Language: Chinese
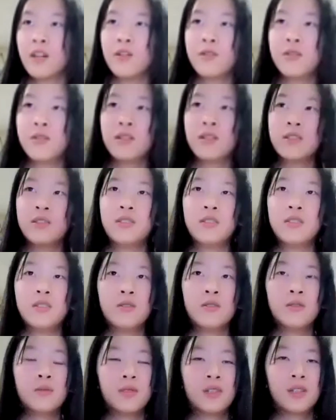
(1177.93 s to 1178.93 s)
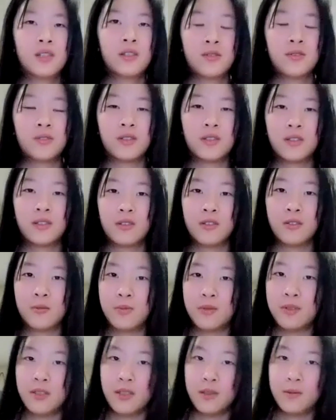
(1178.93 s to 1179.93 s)
好可惜，我们科学课都
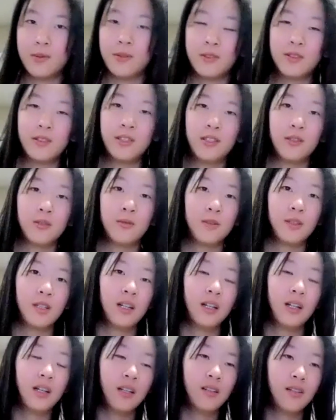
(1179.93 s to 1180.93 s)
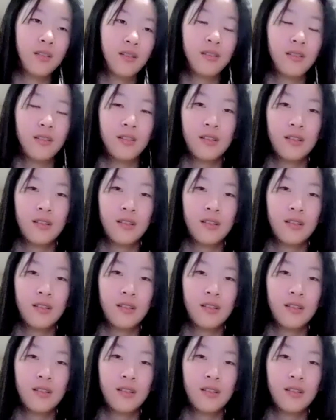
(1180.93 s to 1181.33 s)
不解剖青蛙。